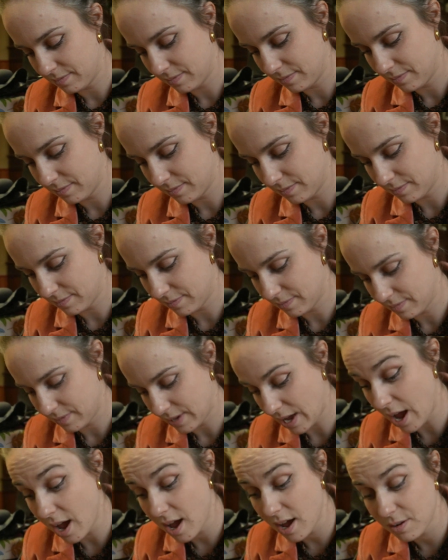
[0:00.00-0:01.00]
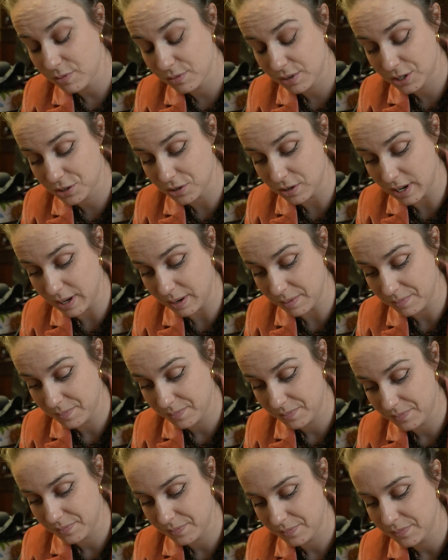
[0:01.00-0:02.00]
fort, et puis ah tu relâches, tu
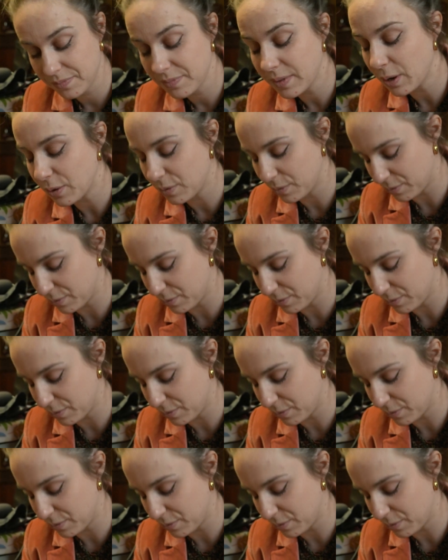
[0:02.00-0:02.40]
l'as, tu vois